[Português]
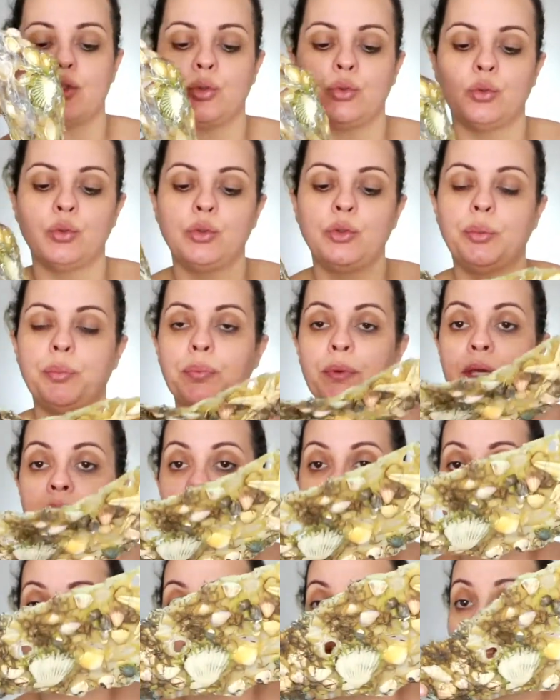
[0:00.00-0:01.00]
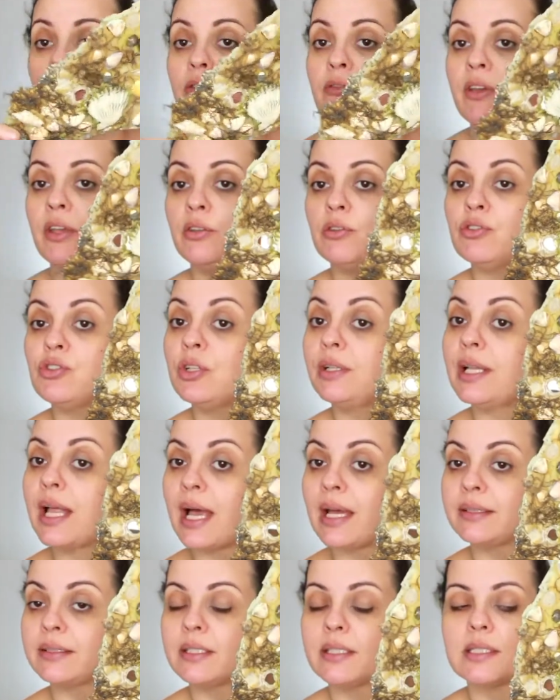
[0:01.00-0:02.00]
de tudo, porque isso aqui é feito de
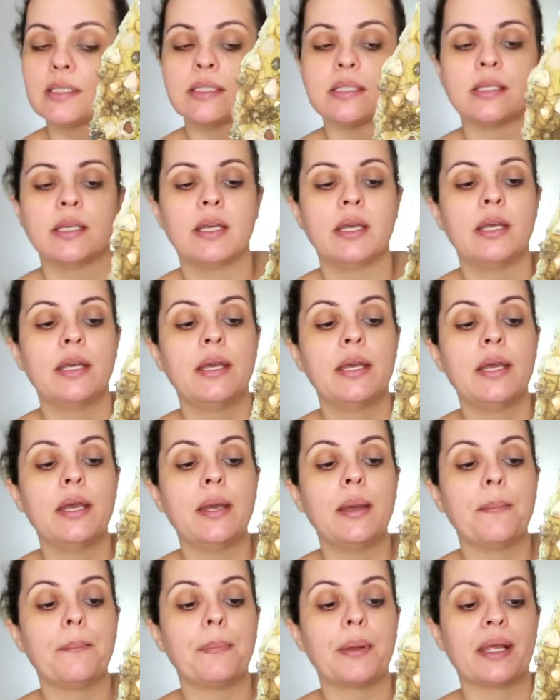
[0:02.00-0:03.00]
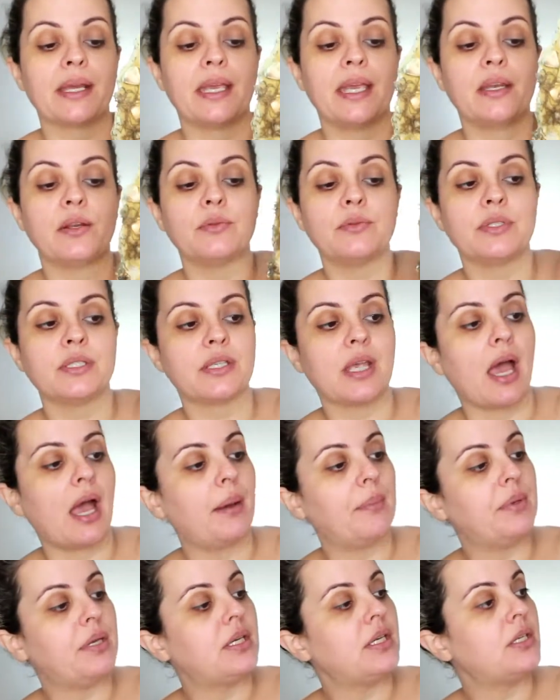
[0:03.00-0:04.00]
látex. Para quem não
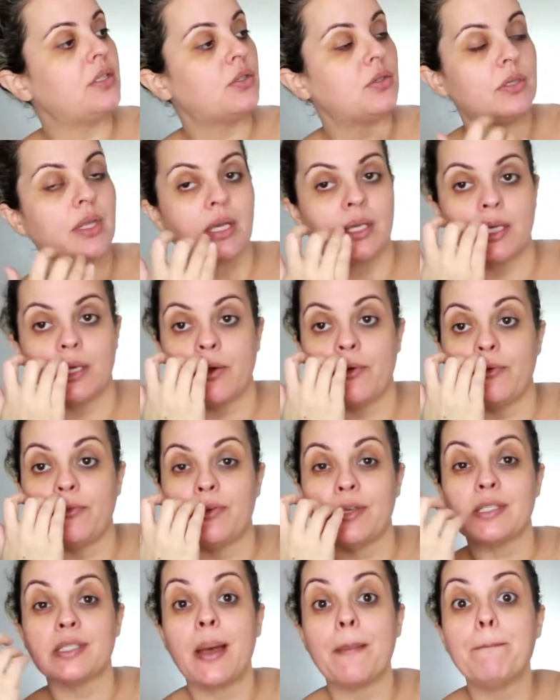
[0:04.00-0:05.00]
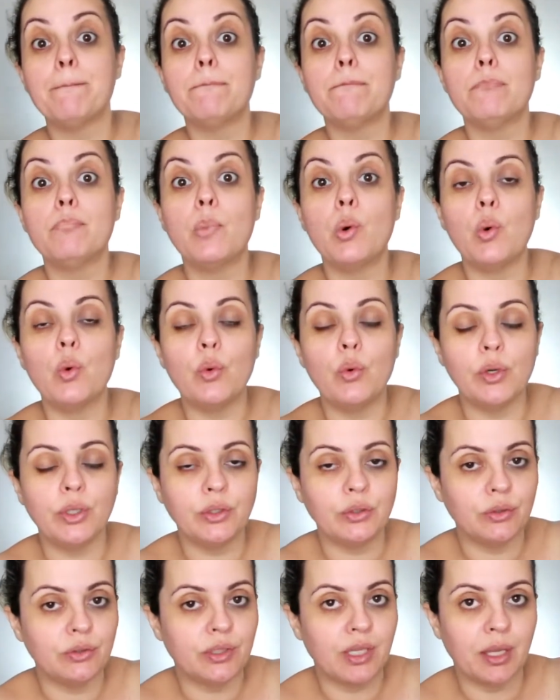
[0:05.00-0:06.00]
sabe, isso daqui eu fiz há
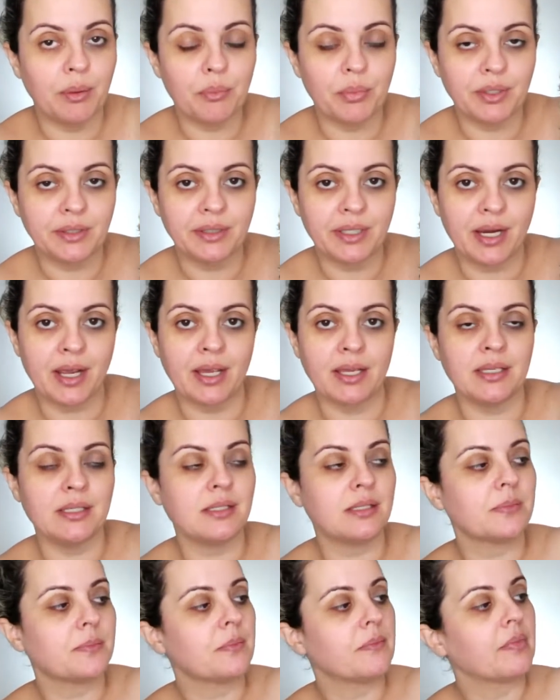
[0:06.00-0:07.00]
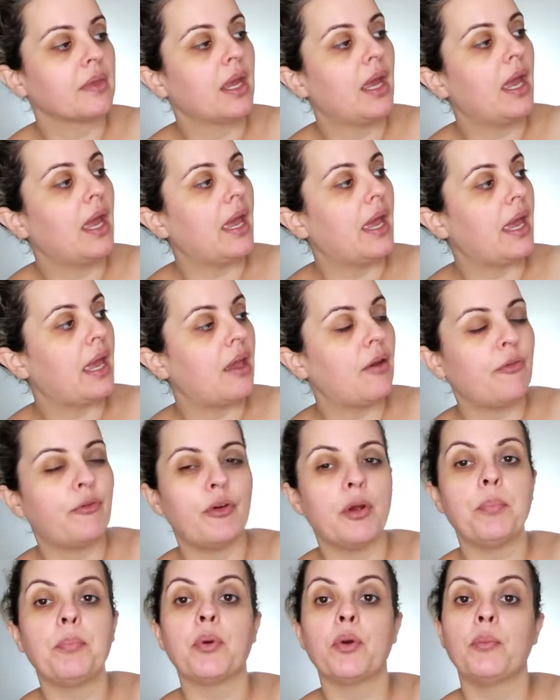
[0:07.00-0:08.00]
muito tempo atrás. É,
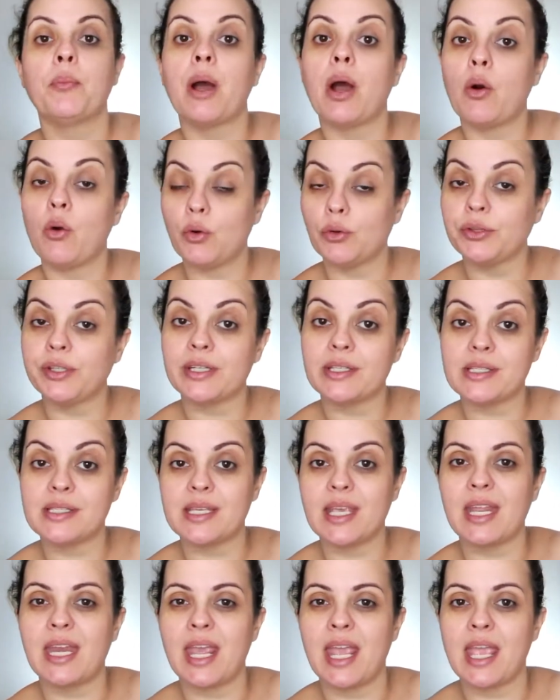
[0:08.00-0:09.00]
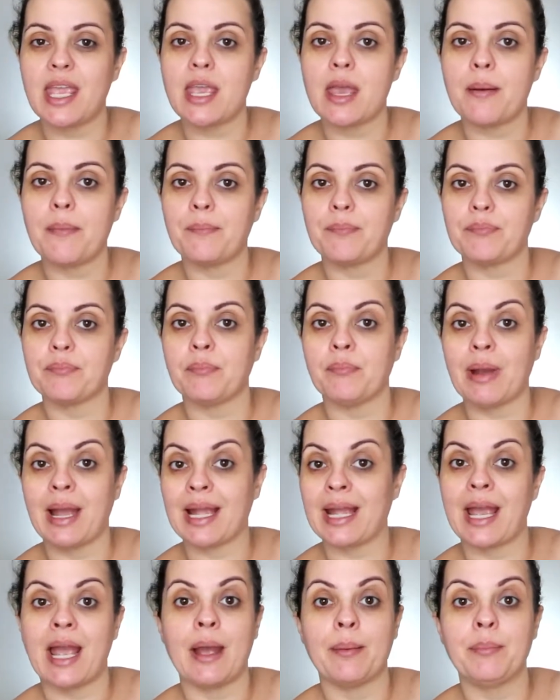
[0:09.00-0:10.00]
foi para uma outra sereia
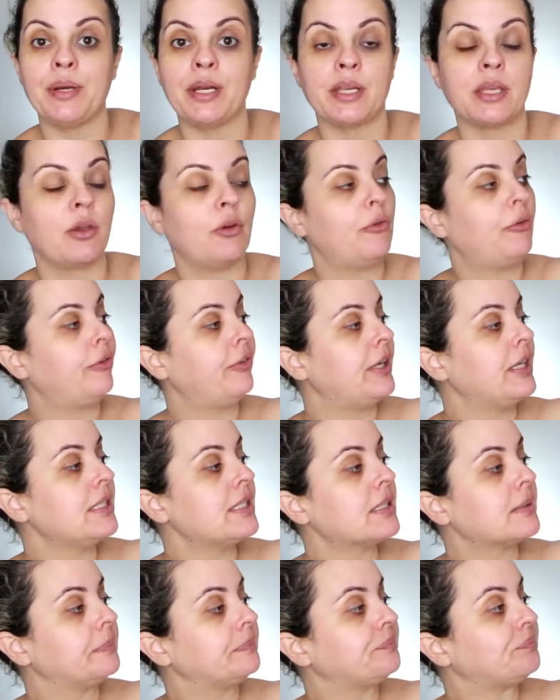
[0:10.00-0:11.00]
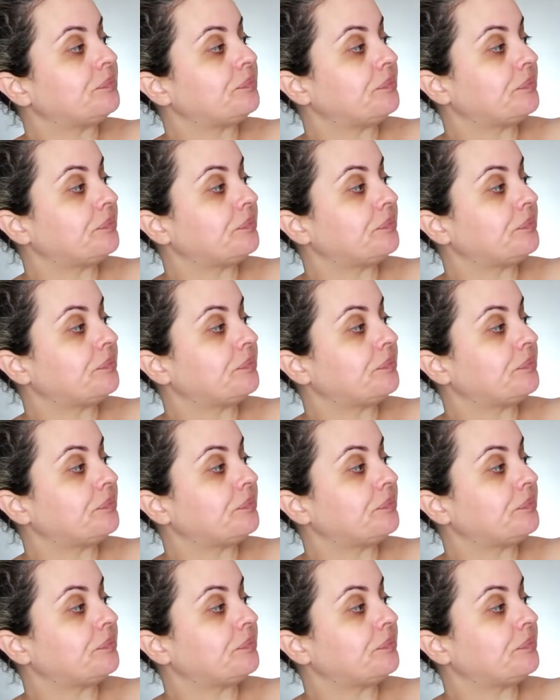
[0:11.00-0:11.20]
macabra que eu fiz